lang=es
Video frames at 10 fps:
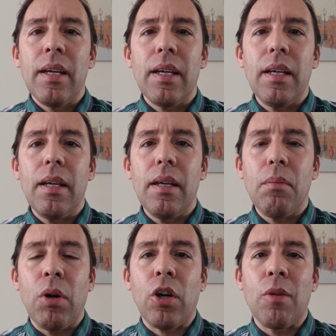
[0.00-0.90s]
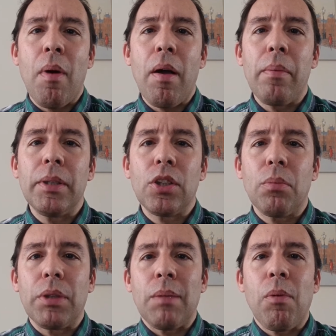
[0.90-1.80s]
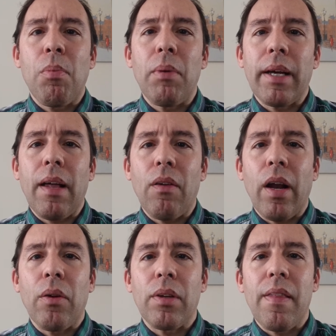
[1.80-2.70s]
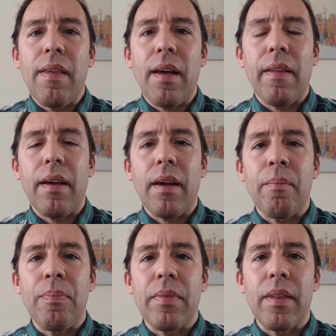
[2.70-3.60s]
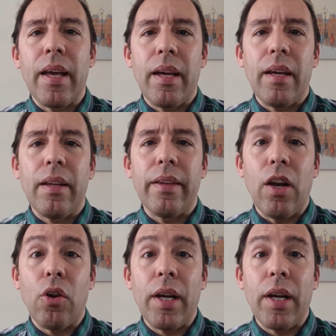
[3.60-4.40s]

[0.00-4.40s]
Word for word: Y bueno, como habéis visto, pues ya hemos publicado la noticia de, los